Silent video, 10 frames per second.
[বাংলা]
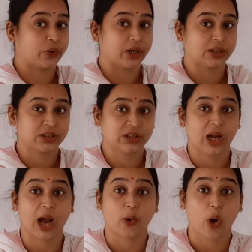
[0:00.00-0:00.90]
প্রকাশ
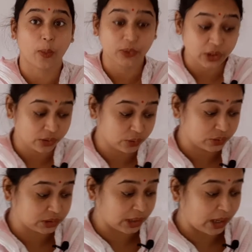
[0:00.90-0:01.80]
আর অবদান
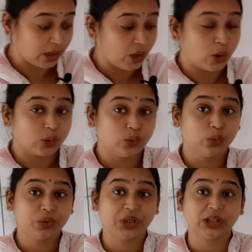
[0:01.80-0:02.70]
হচ্ছে
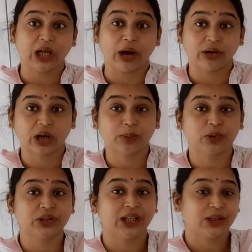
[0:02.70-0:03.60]
দুটি ধারণার
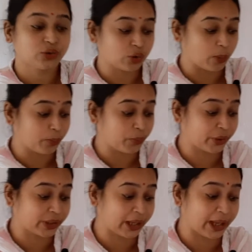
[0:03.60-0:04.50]
মধ্যে
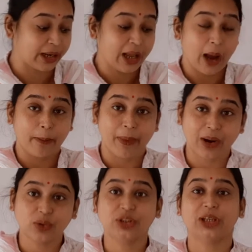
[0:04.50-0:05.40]
সম্পর্কের
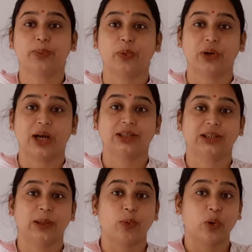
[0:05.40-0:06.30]
মানসিক
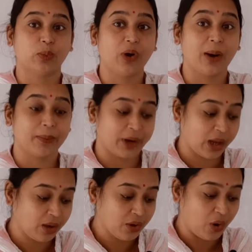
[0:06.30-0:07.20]
প্রকাশকে বলবো আমরা
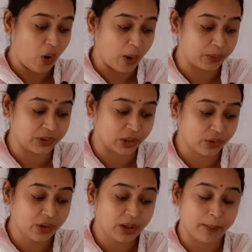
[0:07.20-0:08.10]

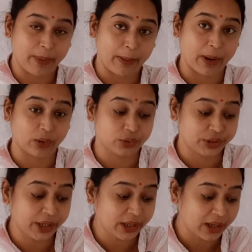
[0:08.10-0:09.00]
অবধারণ বা
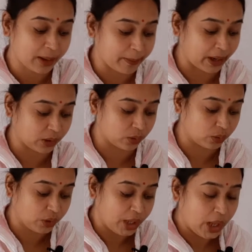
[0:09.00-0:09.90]
মানসিক বাক্য
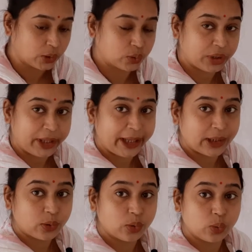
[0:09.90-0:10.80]
যদি
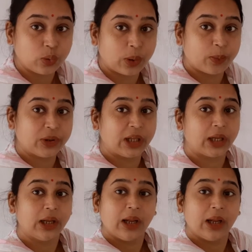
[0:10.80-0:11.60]
একটু দুটোর মধ্যে